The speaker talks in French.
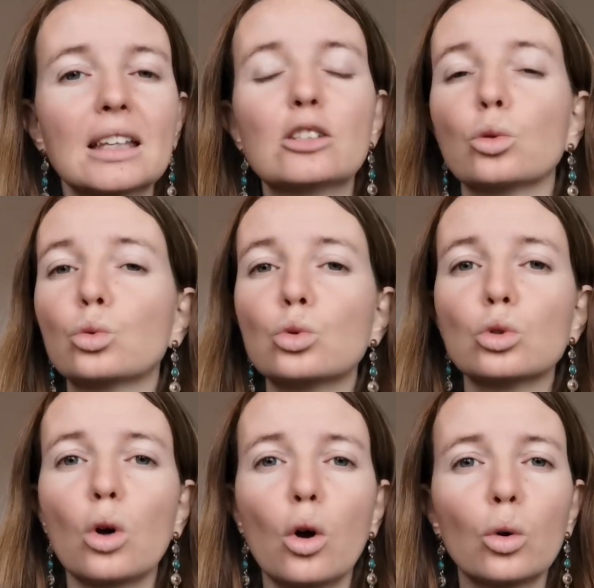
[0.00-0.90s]
qui sont
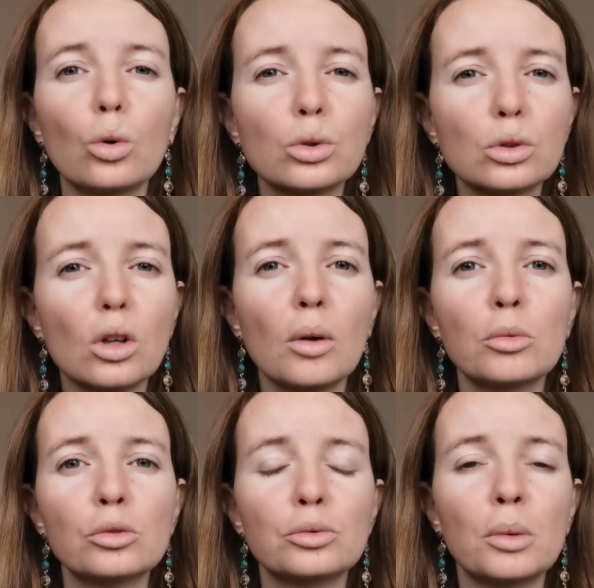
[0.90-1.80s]
toujours en constant
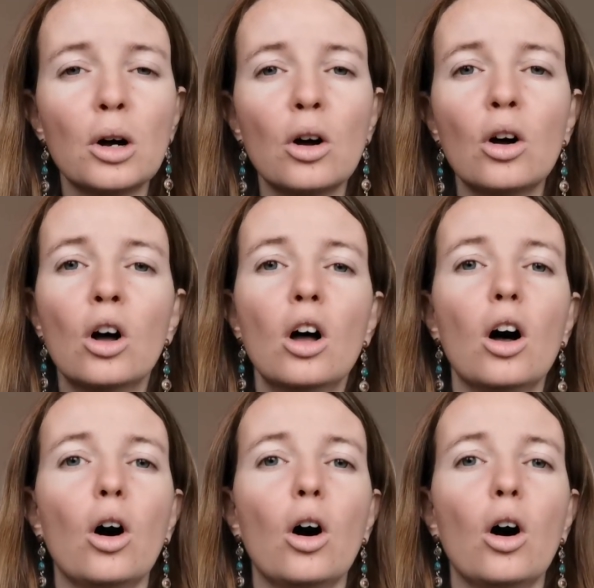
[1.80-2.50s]
mouvement,